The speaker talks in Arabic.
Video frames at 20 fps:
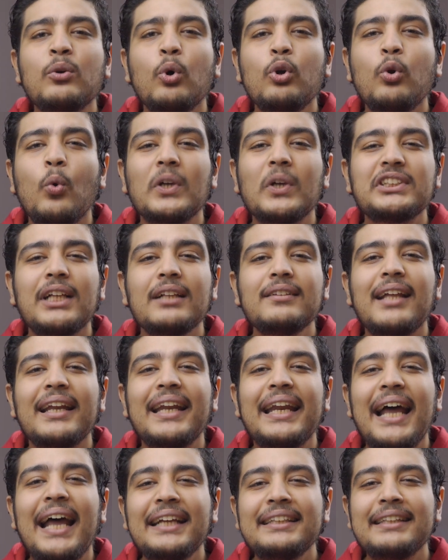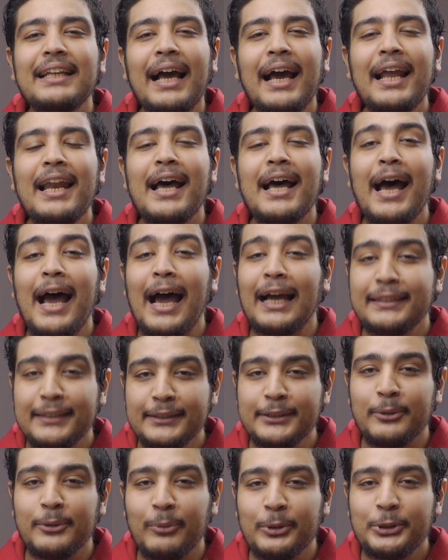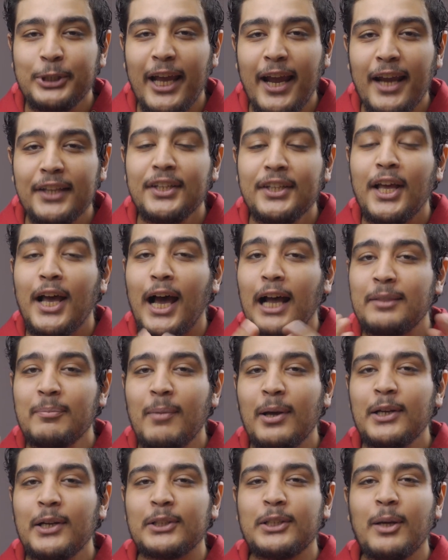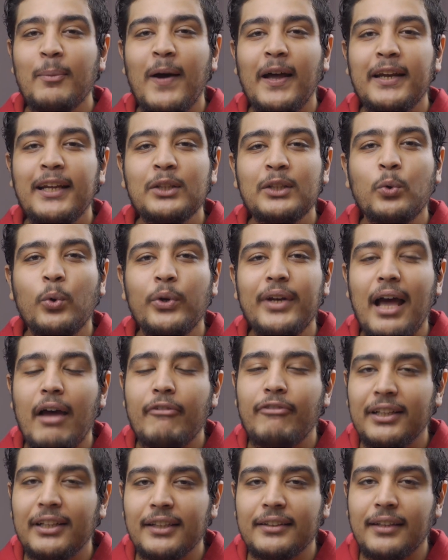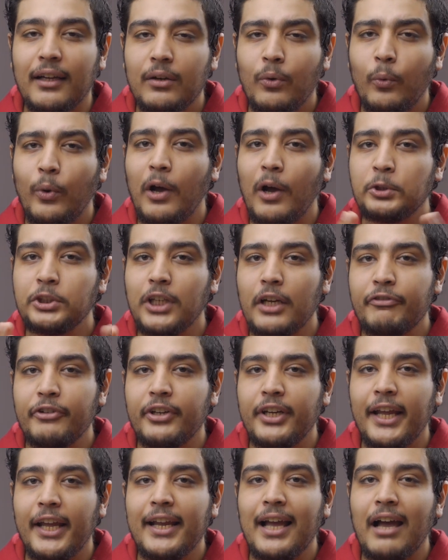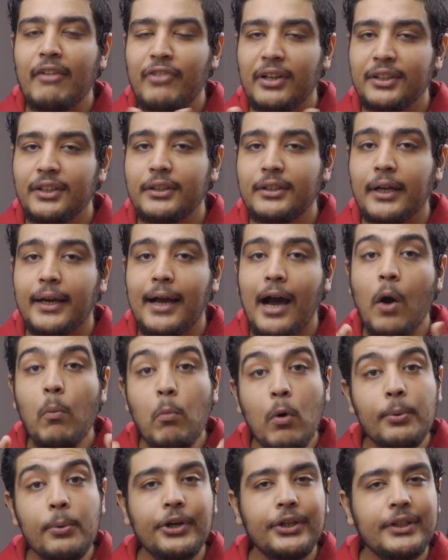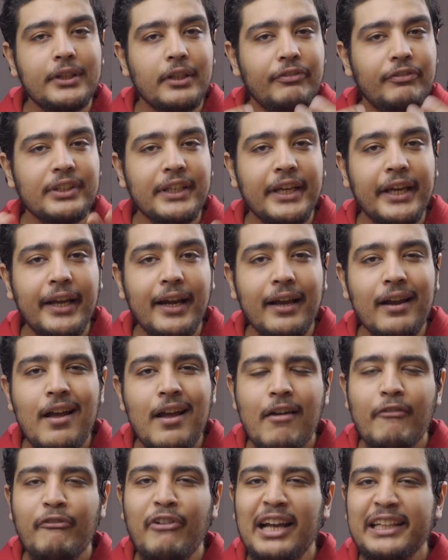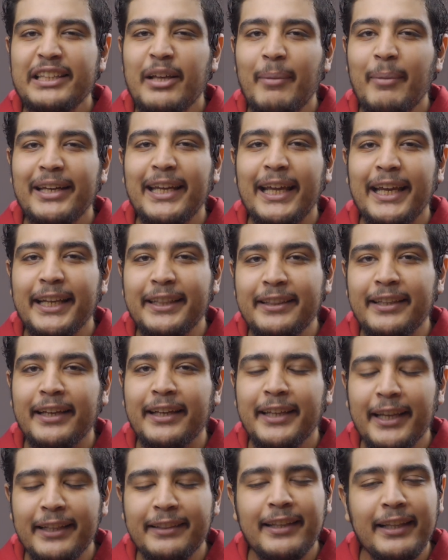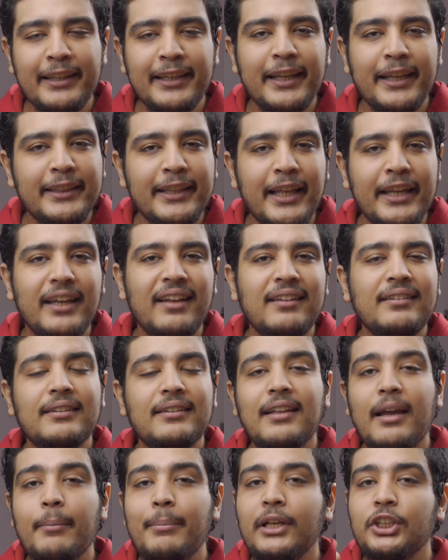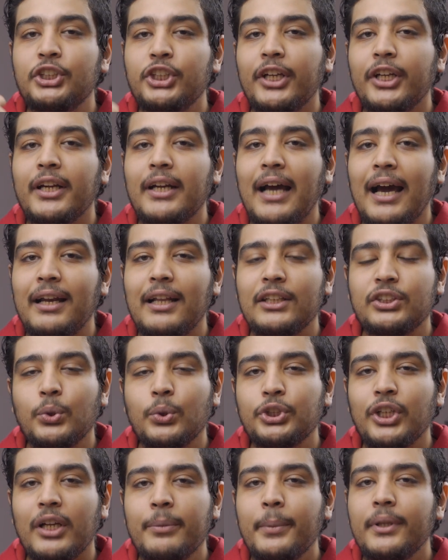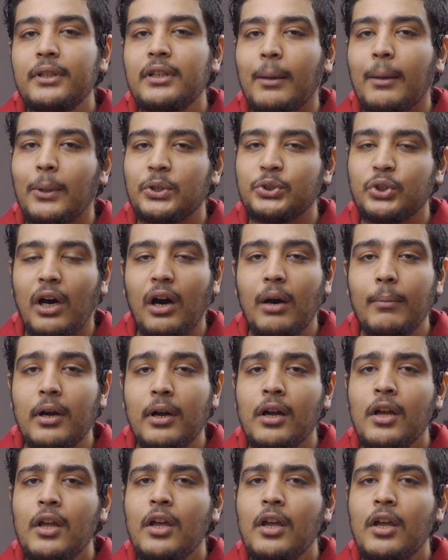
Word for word: نكون وصلنا لنهايه الحلقه عزيزي المشاهد اتمنى طبعا انها تكون افادتك ولو شايف ان هي افادتك او ممكن تفيد غيرك فاتمنى جدا جدا جدا انت تعمل شير على السوشيال ميديا مع صحابك